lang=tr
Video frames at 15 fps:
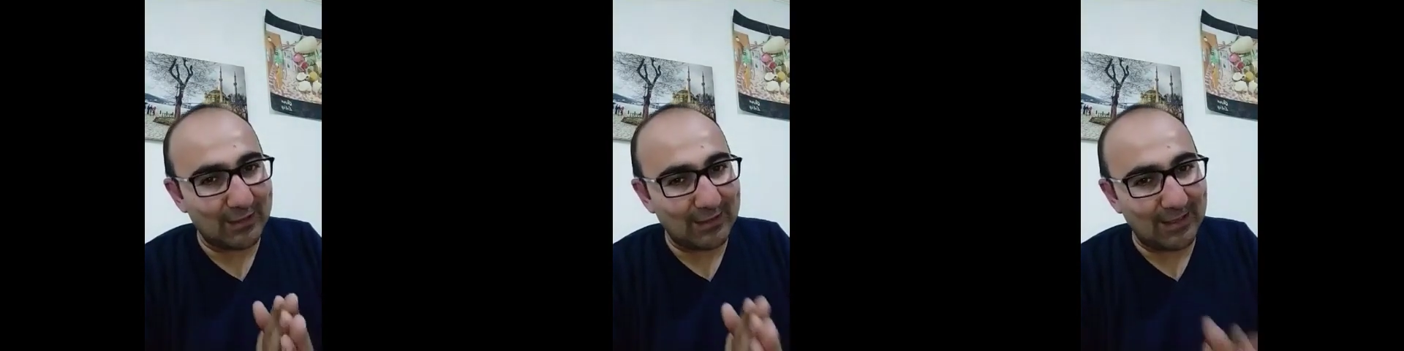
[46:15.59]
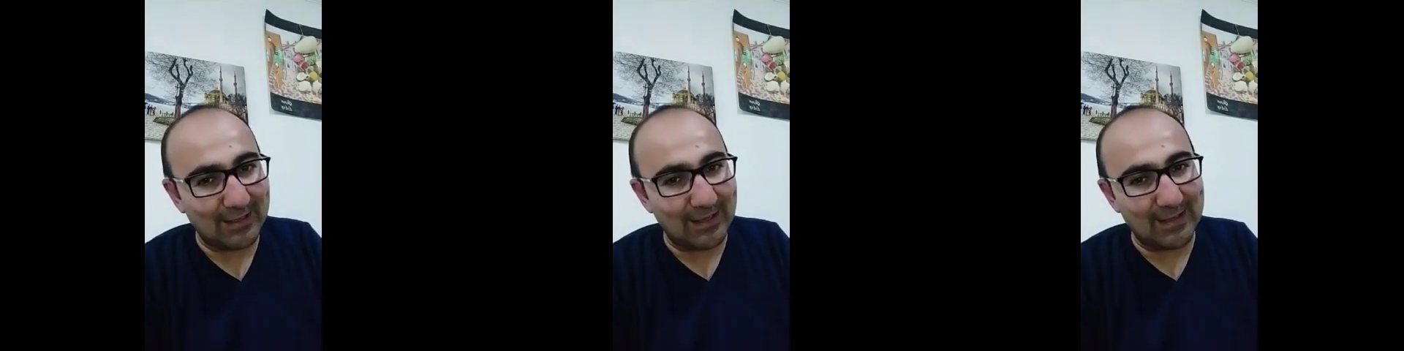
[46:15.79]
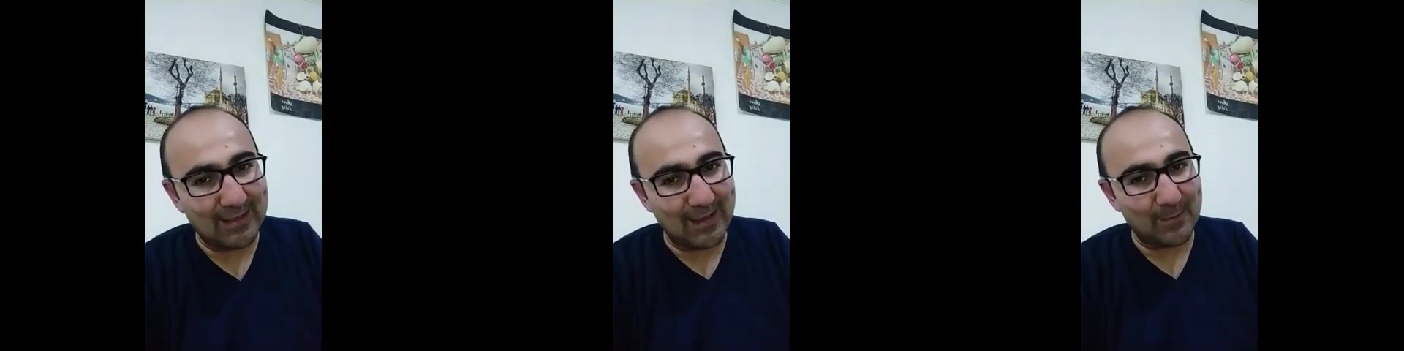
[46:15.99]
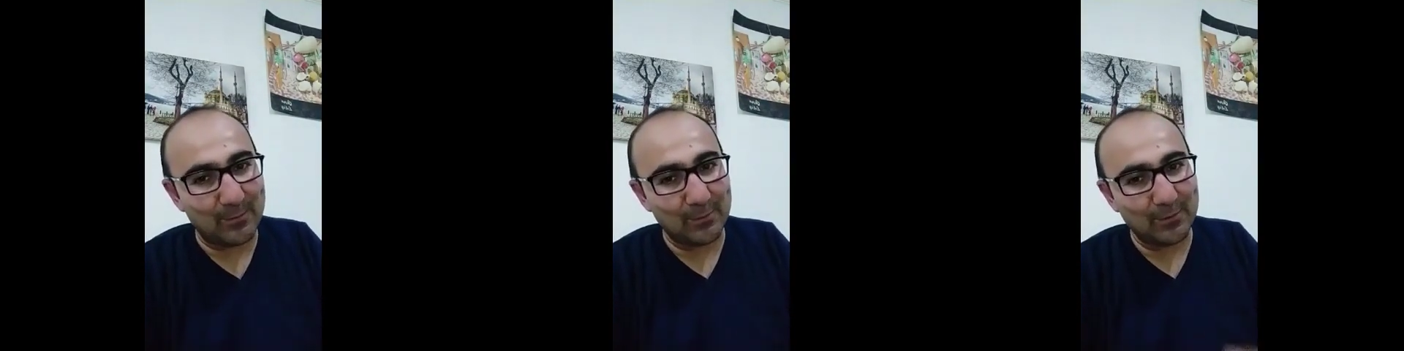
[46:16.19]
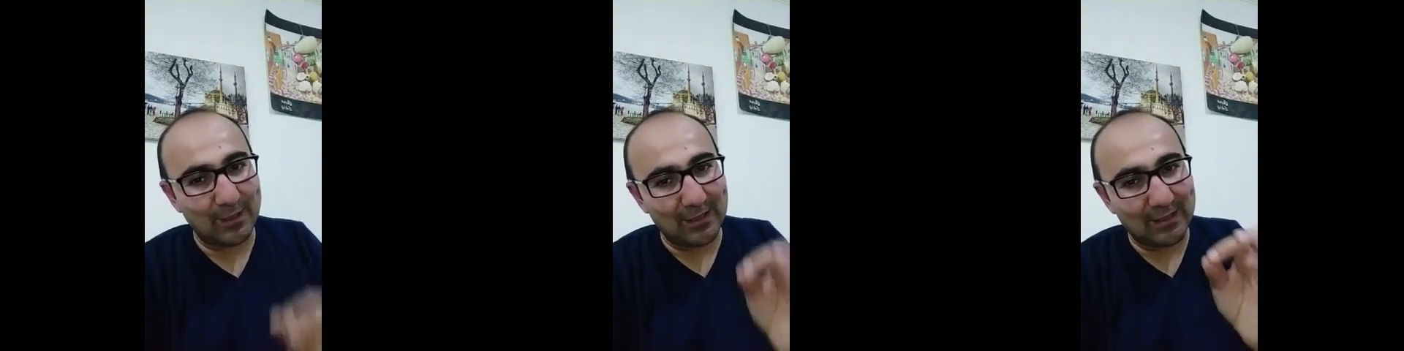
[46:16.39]
gelenler,
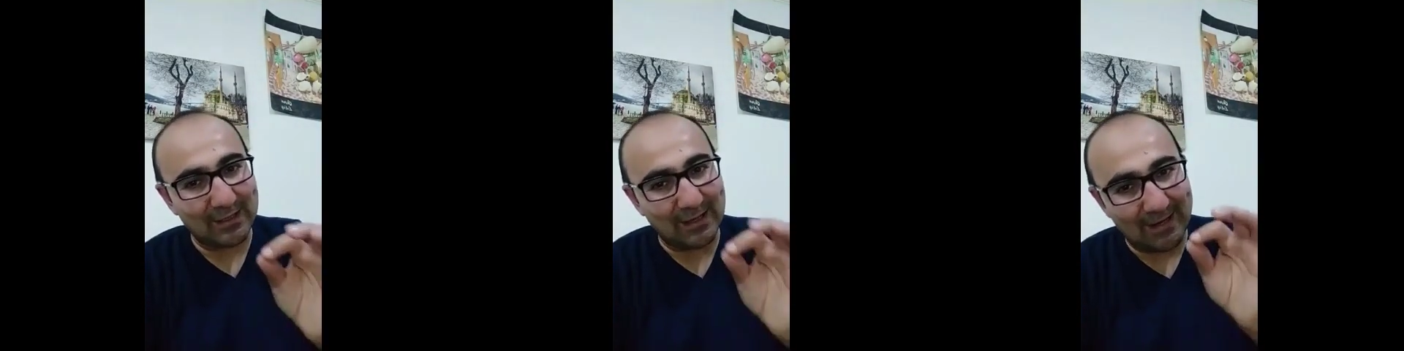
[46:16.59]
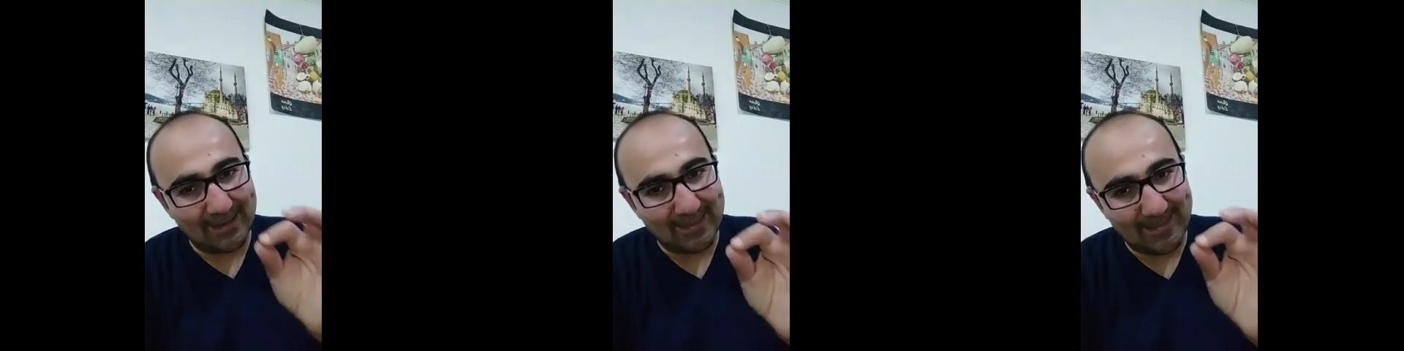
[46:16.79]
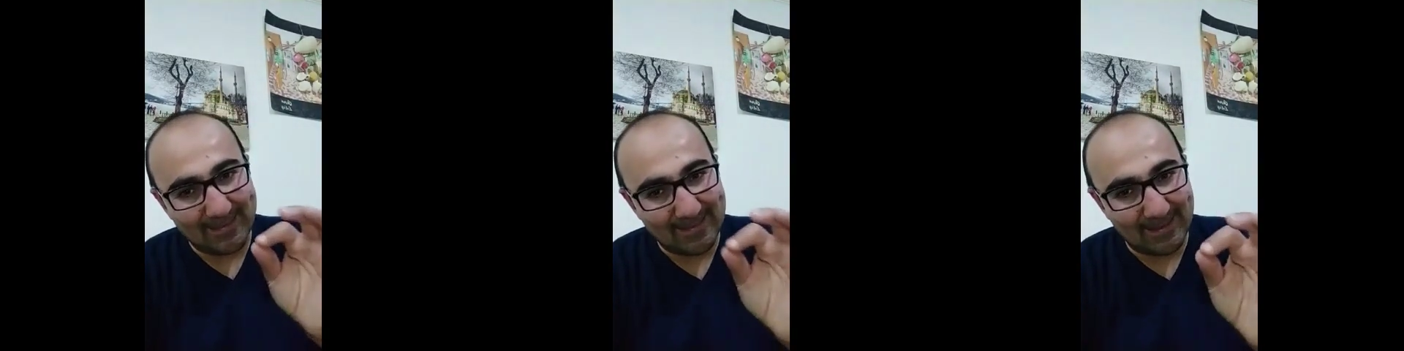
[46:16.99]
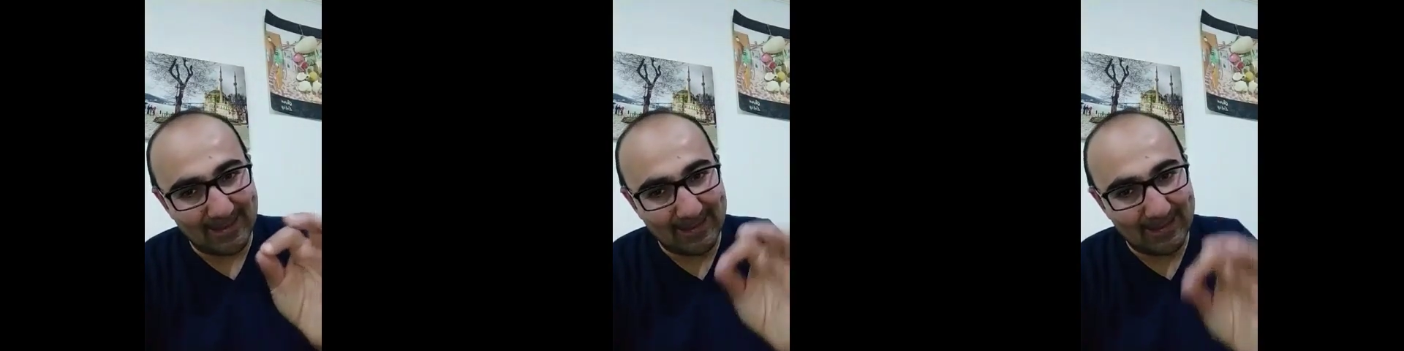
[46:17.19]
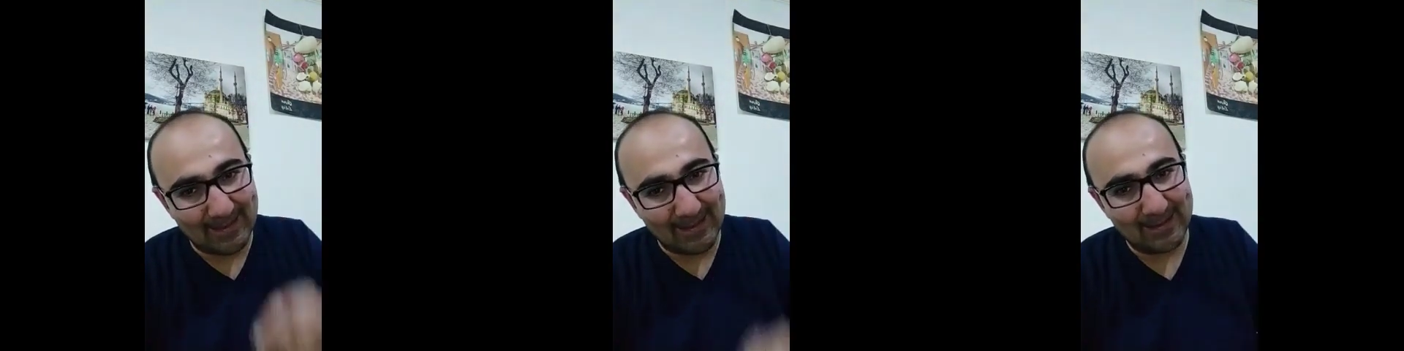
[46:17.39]
bunları
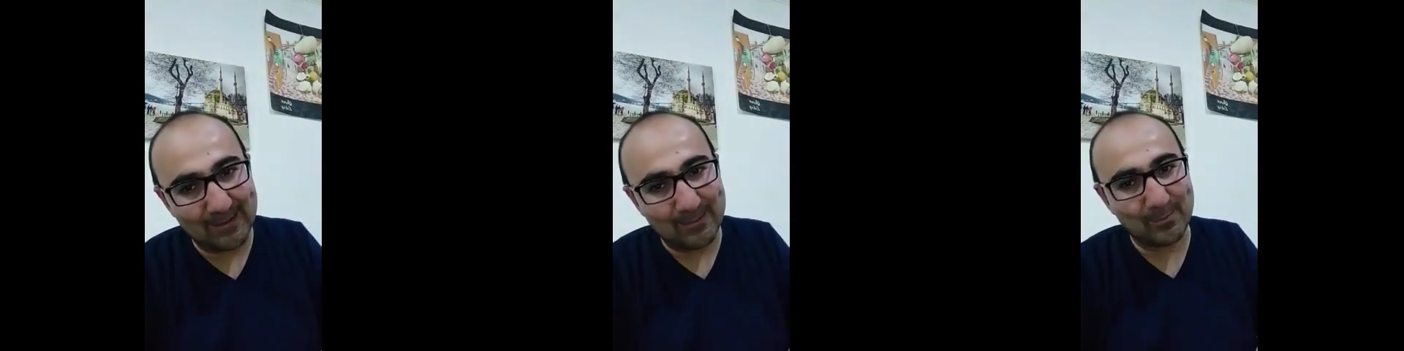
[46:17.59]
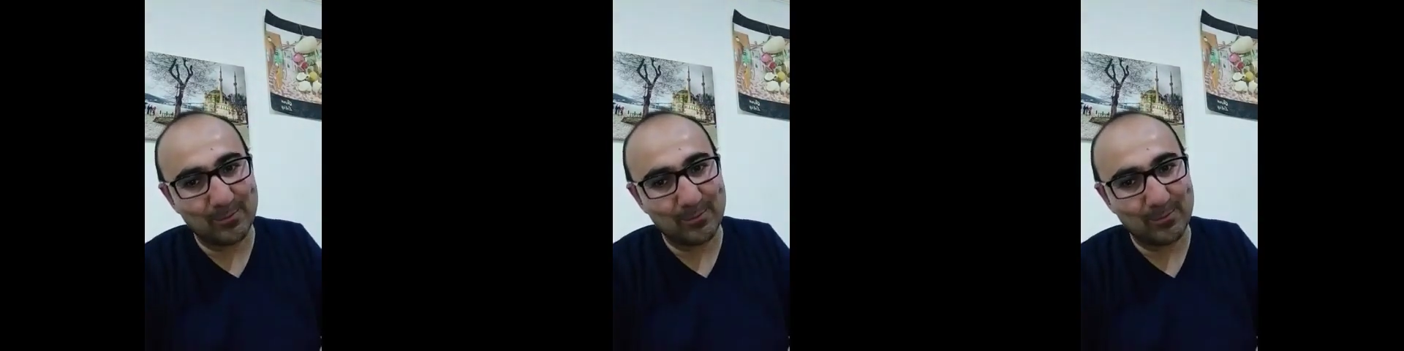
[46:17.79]
kaydedenler,